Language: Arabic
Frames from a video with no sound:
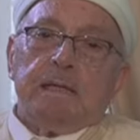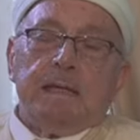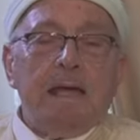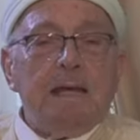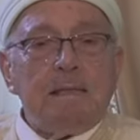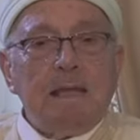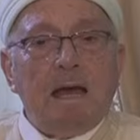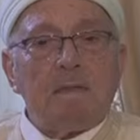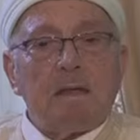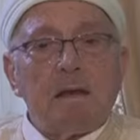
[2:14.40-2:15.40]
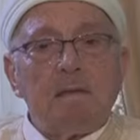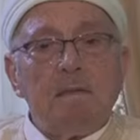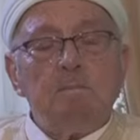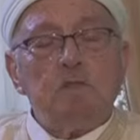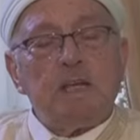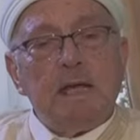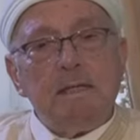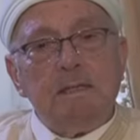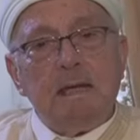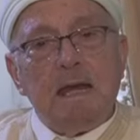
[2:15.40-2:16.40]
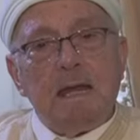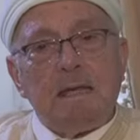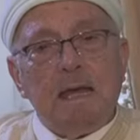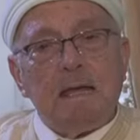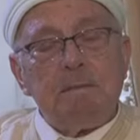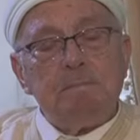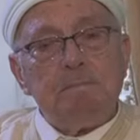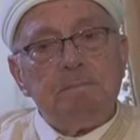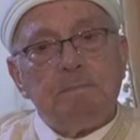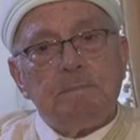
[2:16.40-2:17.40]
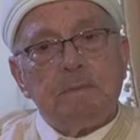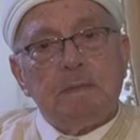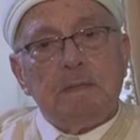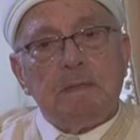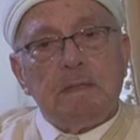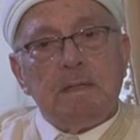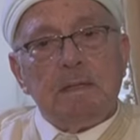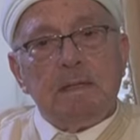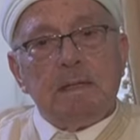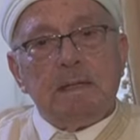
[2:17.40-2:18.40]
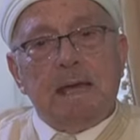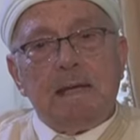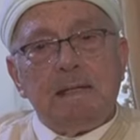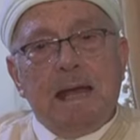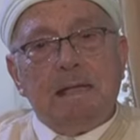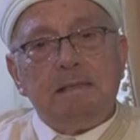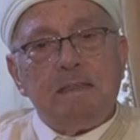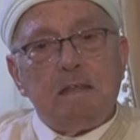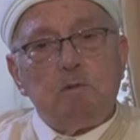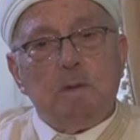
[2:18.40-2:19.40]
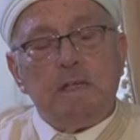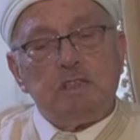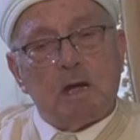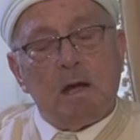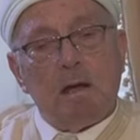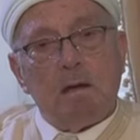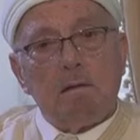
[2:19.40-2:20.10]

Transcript: كانت حضرات المشاهدين الاكارم كانت حادثه الهجره